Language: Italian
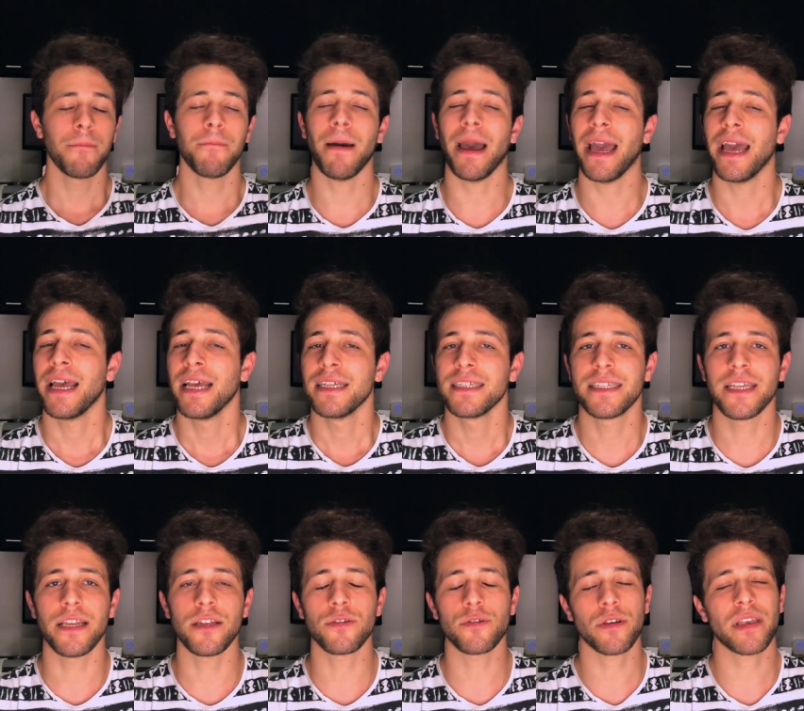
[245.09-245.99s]
Beh,
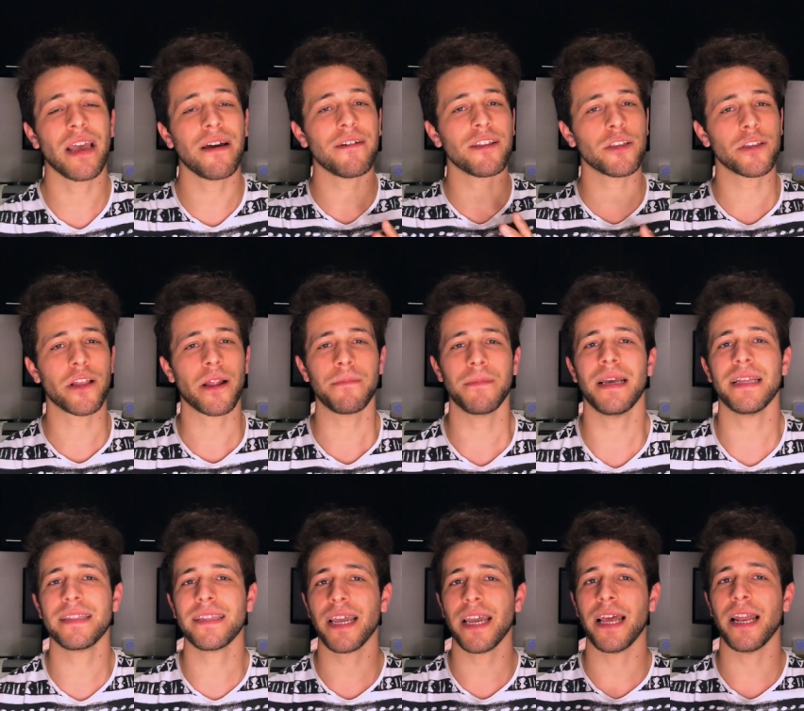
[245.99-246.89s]
si risucchiava
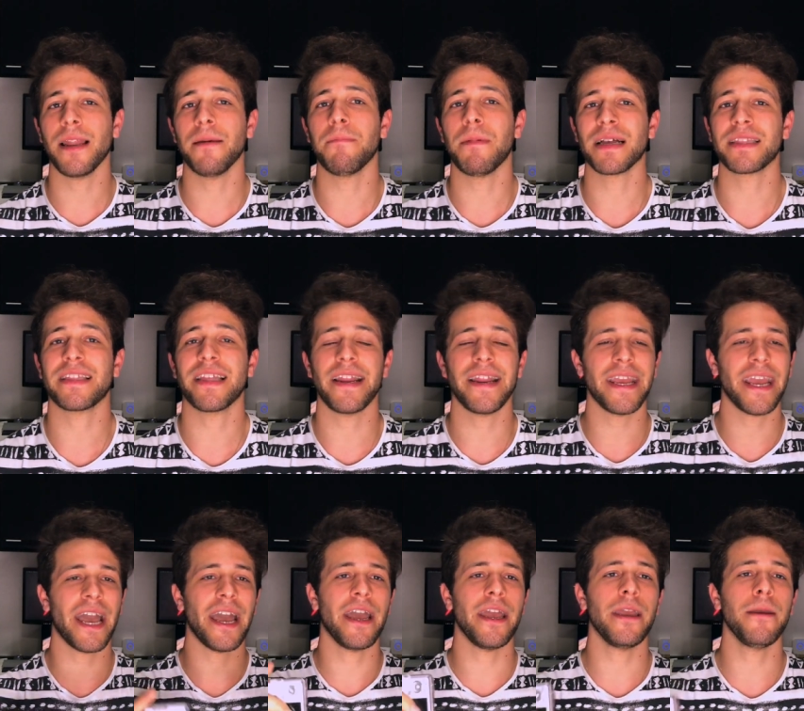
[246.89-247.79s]
totalmente le
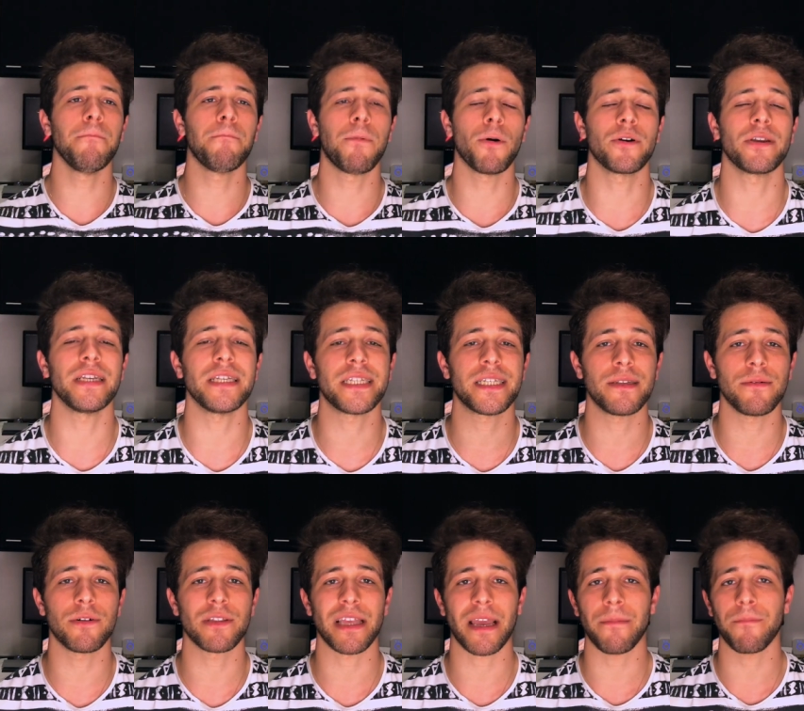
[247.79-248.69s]
batterie in
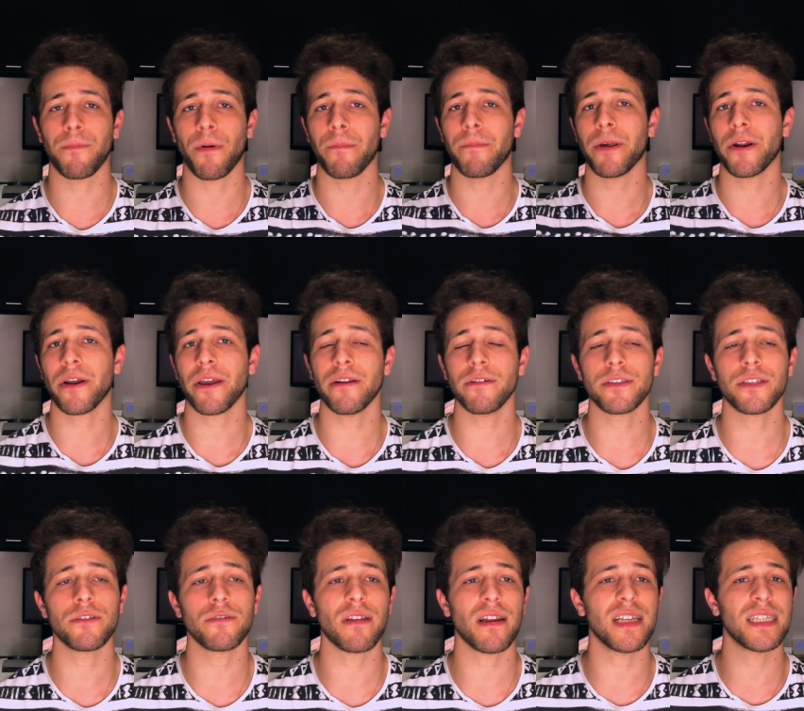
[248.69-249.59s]
pochissimo tempo, a meno che non
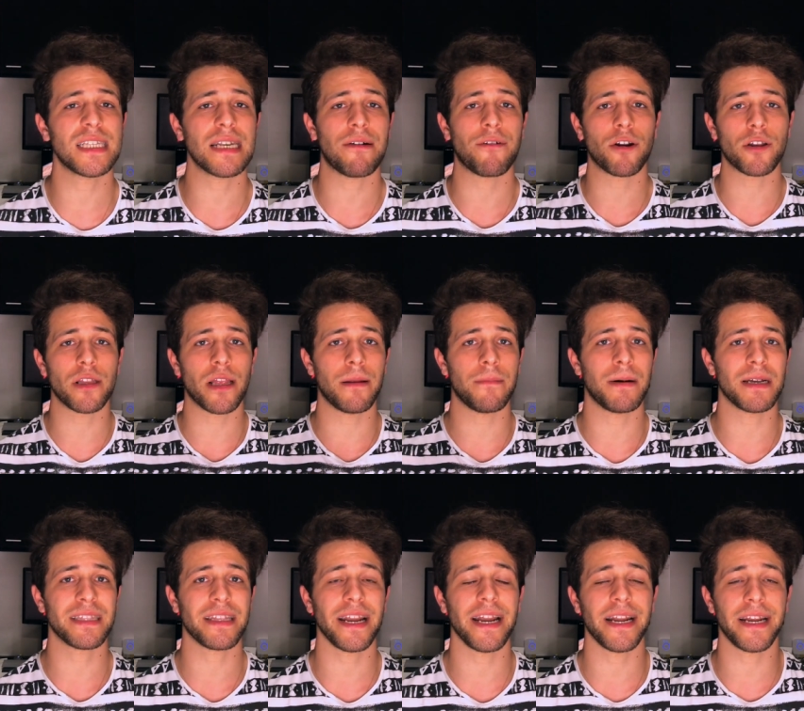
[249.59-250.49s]
si utilizzavano delle
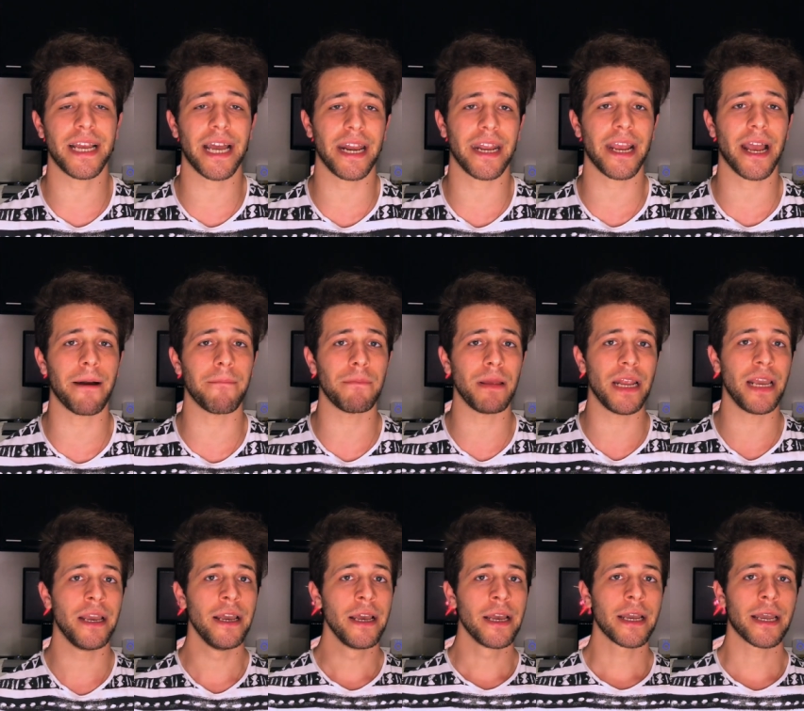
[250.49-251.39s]
batterie
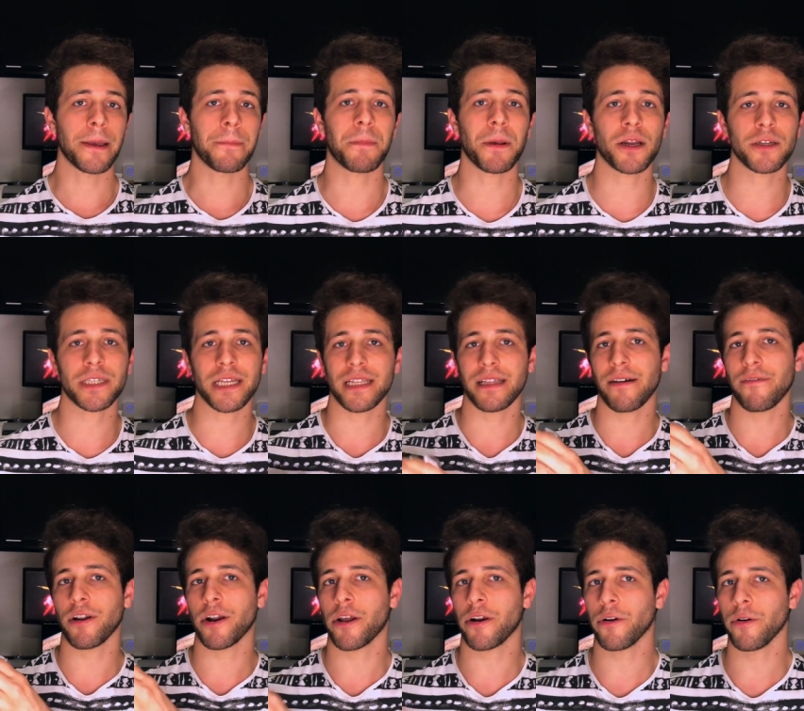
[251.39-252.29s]
ricaricabili che però si
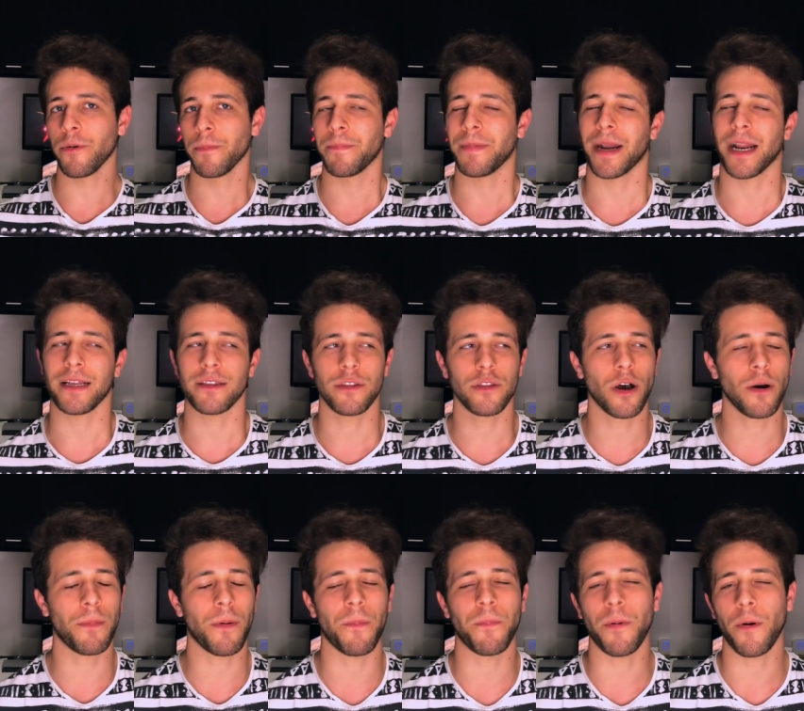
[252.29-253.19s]
andavano a rompere
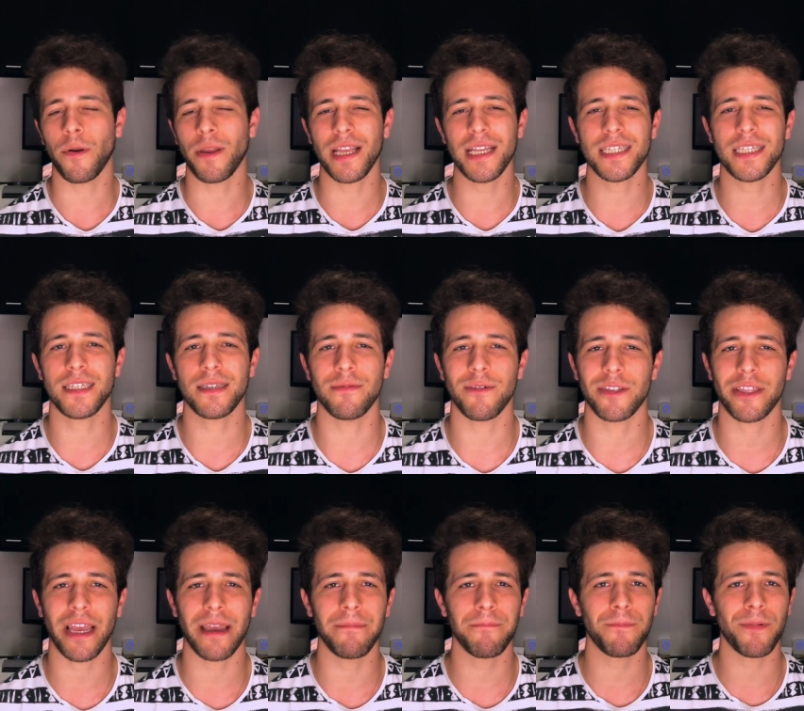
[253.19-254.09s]
dopo pochissimo
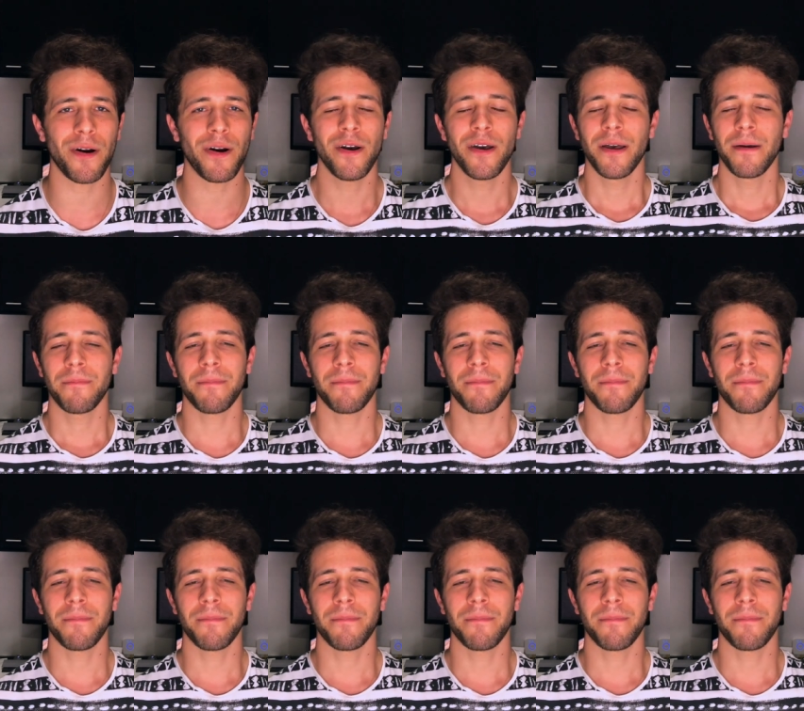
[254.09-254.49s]
tempo.